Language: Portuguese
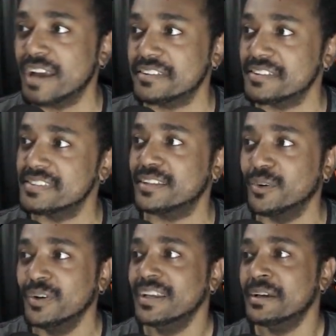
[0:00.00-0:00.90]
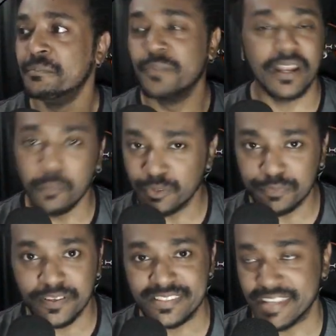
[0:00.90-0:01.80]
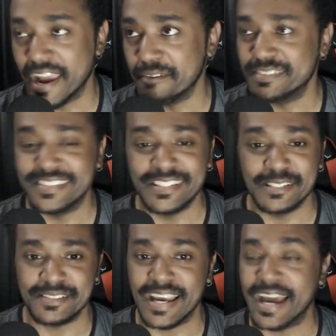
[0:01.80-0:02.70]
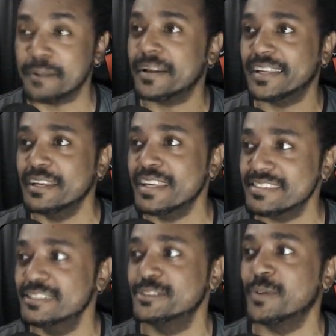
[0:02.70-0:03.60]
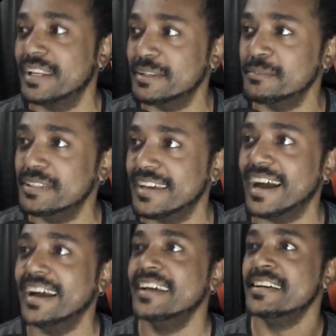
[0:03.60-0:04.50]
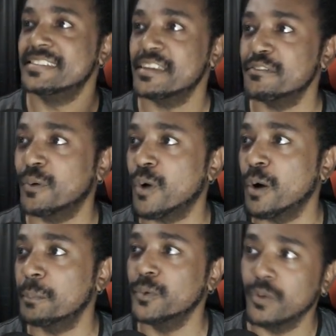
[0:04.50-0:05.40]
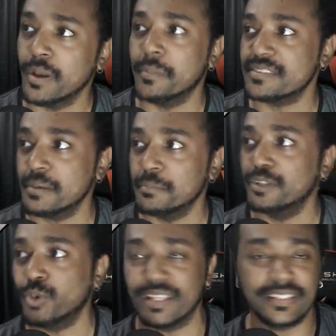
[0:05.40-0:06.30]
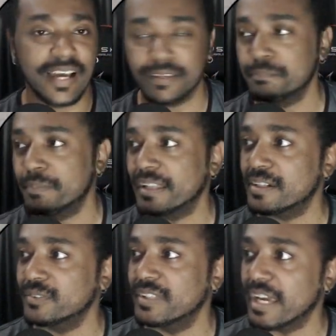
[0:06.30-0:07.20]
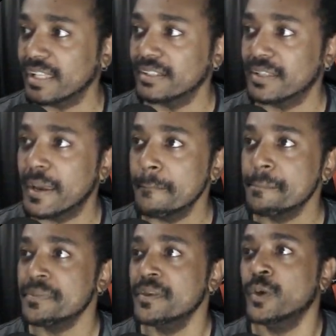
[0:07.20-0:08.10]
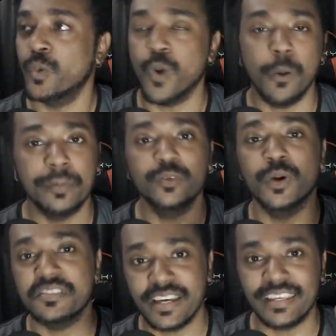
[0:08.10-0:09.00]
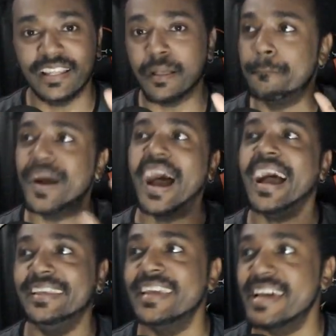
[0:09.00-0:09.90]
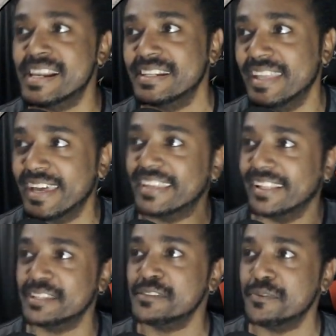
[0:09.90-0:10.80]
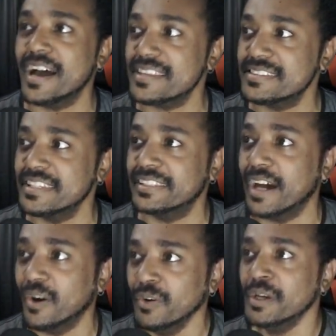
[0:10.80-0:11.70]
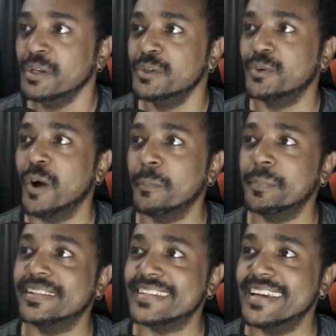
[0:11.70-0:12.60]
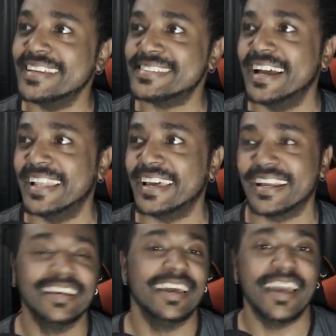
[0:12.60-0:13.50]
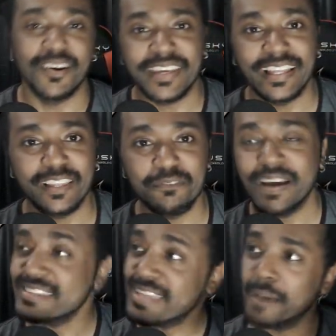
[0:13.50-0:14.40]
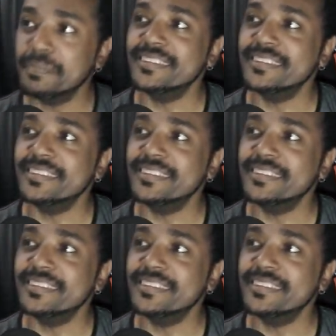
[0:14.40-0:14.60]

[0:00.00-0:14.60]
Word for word: as faixas. Então, mano, é muito fanservice isso, cara. Pra quem assistiu o anime já, você vê, o golpe 1 é basicamente o ataque padrão dela, né? O golpe 2 é aquela barrier, né, que elas fazem e tal. E o golpe 3, galera, é o que ela faz